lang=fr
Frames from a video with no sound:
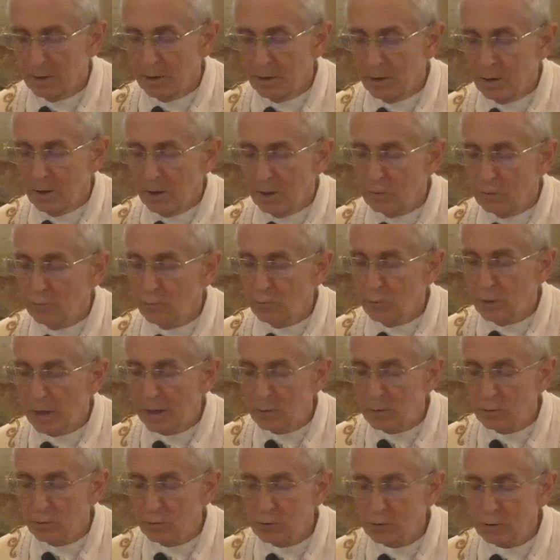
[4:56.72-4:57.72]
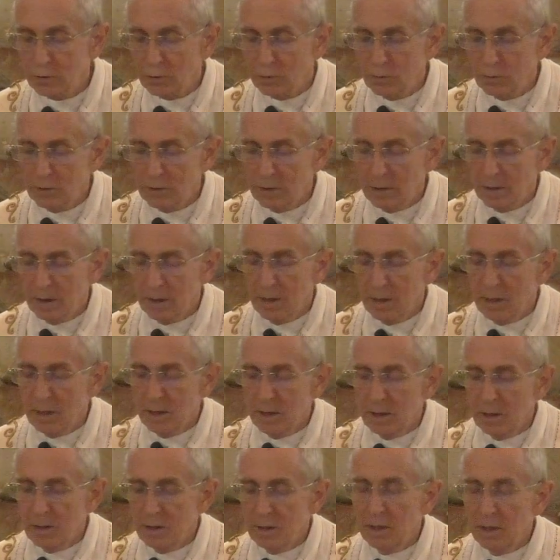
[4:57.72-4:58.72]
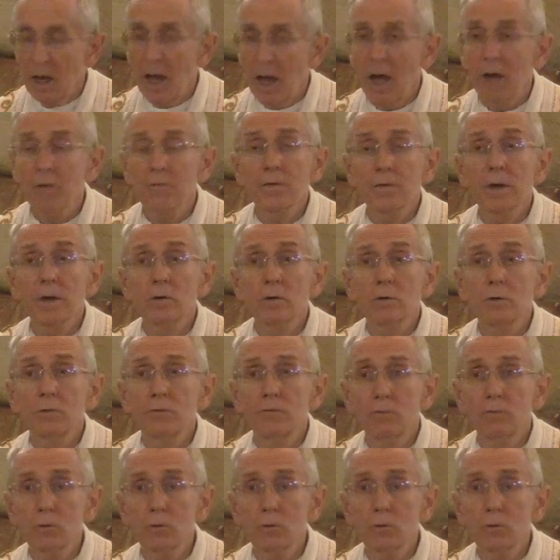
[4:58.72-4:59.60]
Nous vous l'annonçons afin que vous